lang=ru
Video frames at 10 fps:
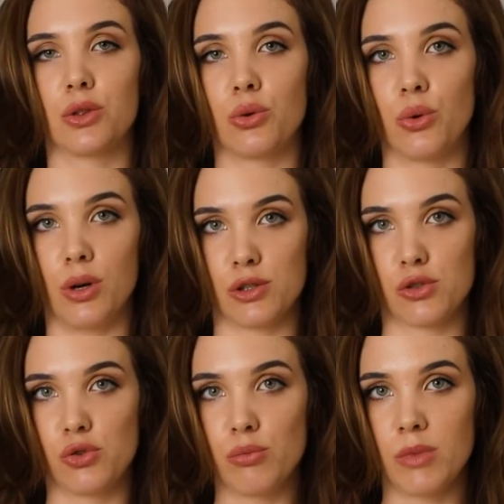то
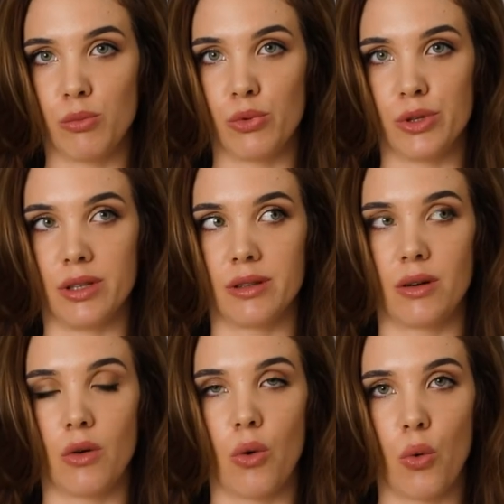сумма будет
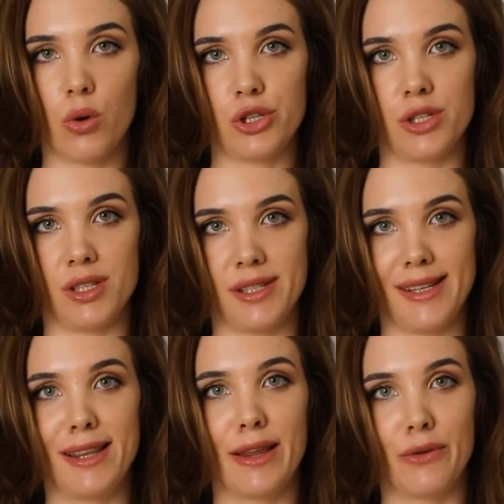очень
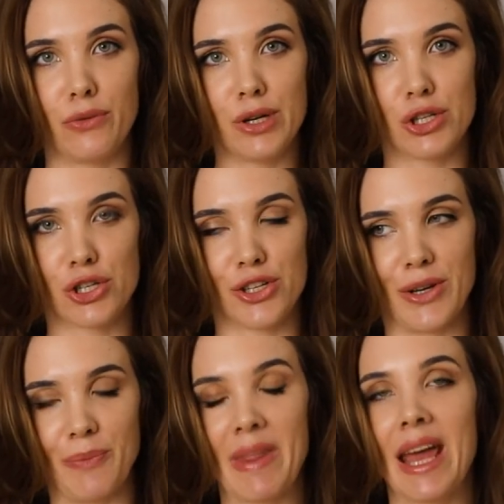сильно выше.